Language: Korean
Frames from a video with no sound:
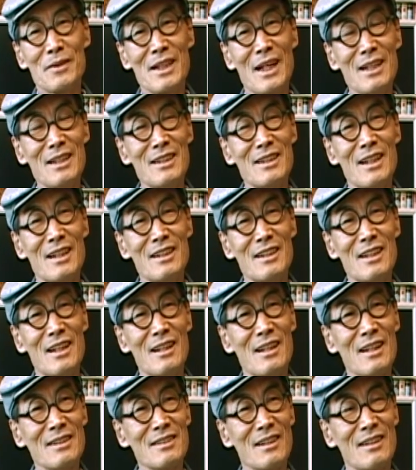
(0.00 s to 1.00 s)

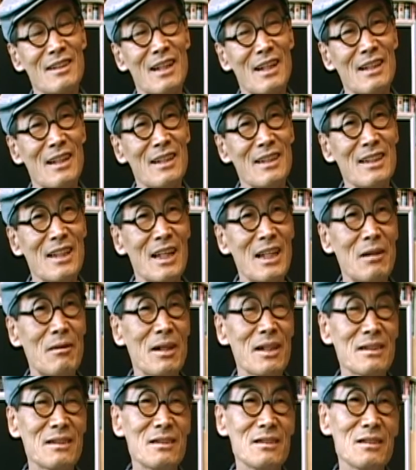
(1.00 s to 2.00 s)
얄리얄리얄랑상, 얄라리얄라와
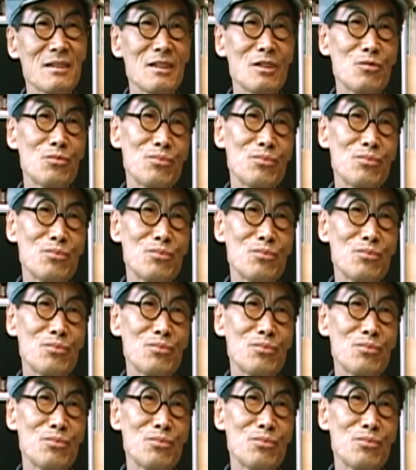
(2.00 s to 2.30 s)
같은 그런